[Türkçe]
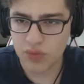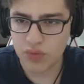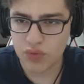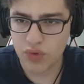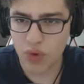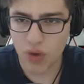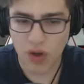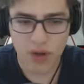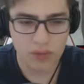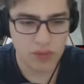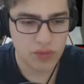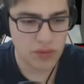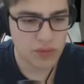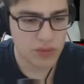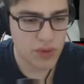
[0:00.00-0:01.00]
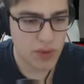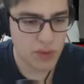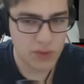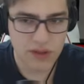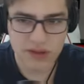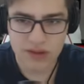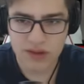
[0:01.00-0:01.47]
Bu yok la bu, bu
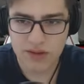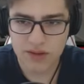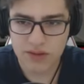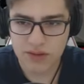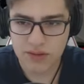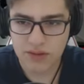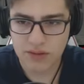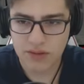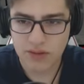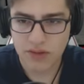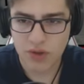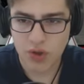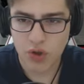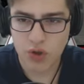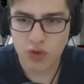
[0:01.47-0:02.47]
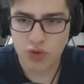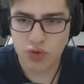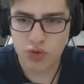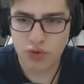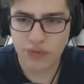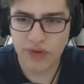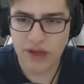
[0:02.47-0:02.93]
olmaz.
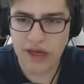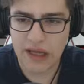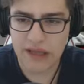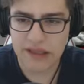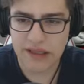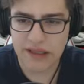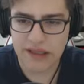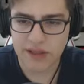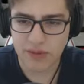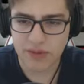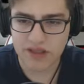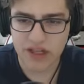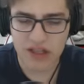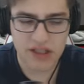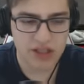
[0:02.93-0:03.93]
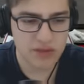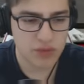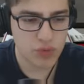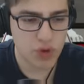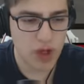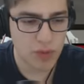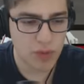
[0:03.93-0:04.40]
Şu fena değil gibi sanki.
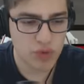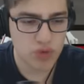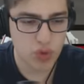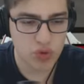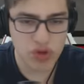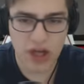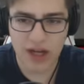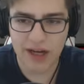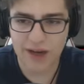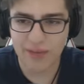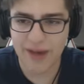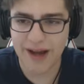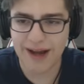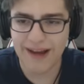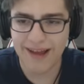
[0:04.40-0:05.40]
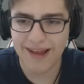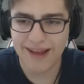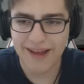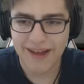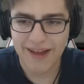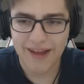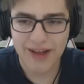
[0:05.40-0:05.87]
Bu da ama çok derili merili.
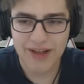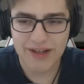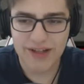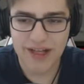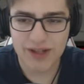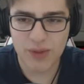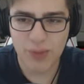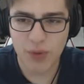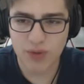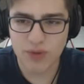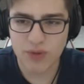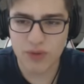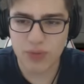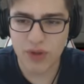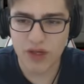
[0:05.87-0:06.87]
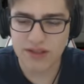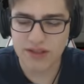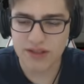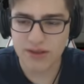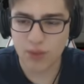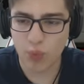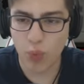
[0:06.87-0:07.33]
Niyeti bozmuş bu
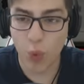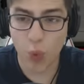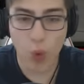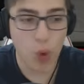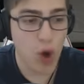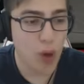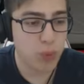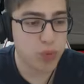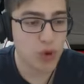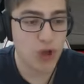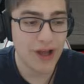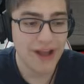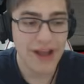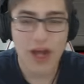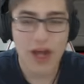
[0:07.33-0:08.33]
anasını. Oha bu